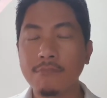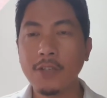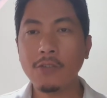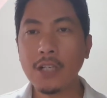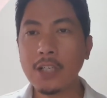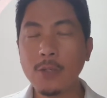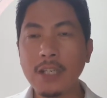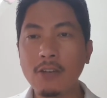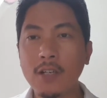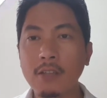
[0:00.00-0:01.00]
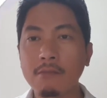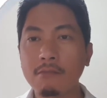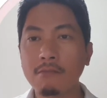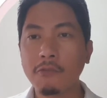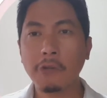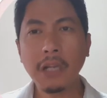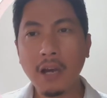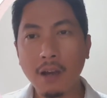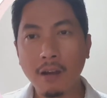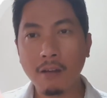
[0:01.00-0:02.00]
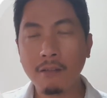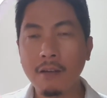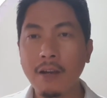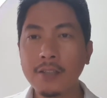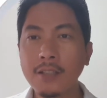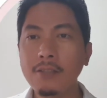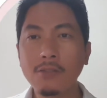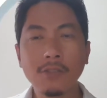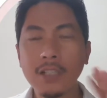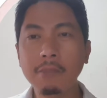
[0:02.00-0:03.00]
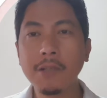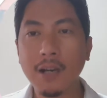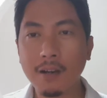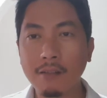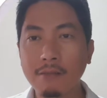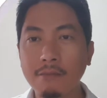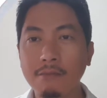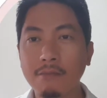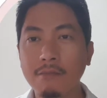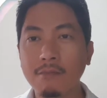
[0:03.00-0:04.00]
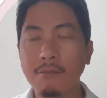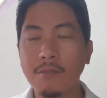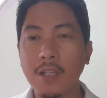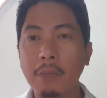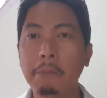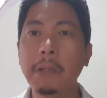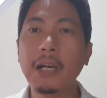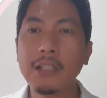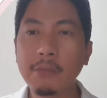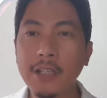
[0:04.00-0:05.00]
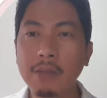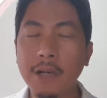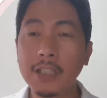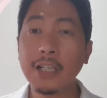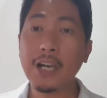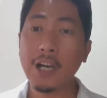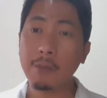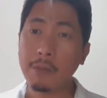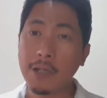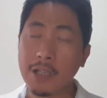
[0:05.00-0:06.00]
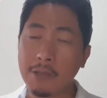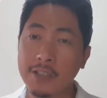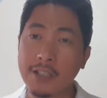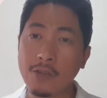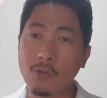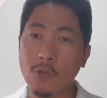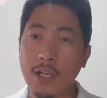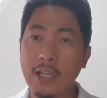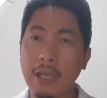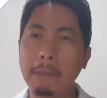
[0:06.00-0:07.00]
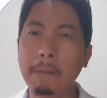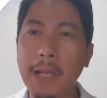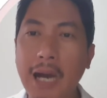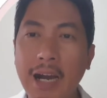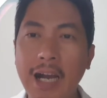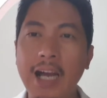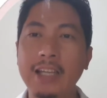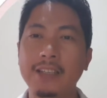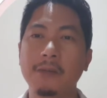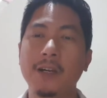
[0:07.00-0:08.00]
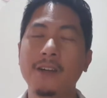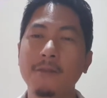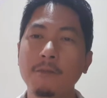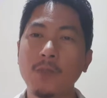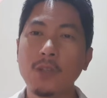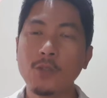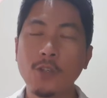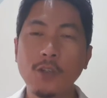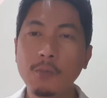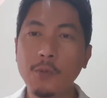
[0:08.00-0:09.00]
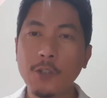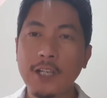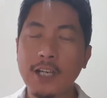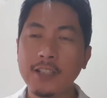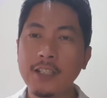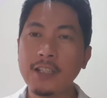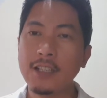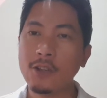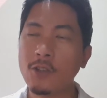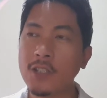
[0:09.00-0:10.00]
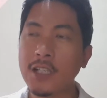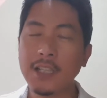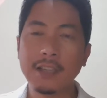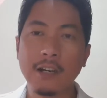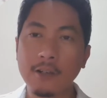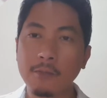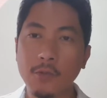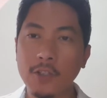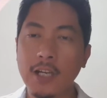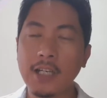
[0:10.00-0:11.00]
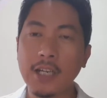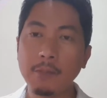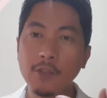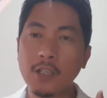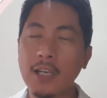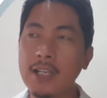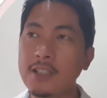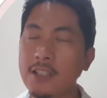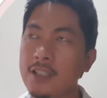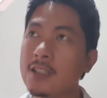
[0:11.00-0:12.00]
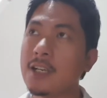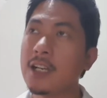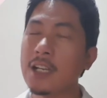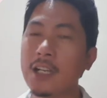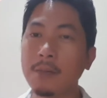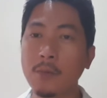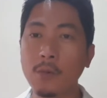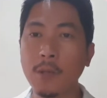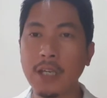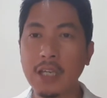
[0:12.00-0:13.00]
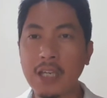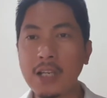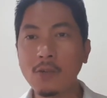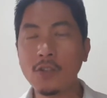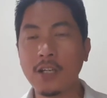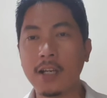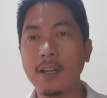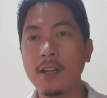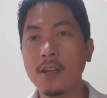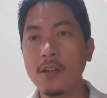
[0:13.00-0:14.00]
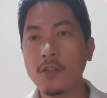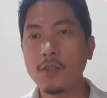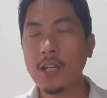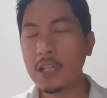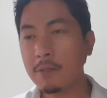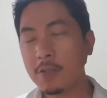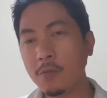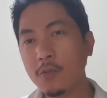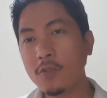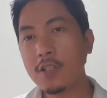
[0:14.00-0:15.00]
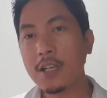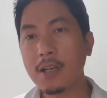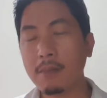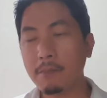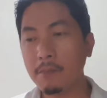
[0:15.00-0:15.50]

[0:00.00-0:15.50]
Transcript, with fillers: Anong gagawin ni OLED? Wala. As in, totally black eh, black naman eh. Bakit kailangan pang maglabas ng kulay? Eh, black nga, di ba? So, ganun po siya. As in, totally dark po siya. Unlike po sa LCD, dahil nga po may ilaw siya, so lalabas po dun sa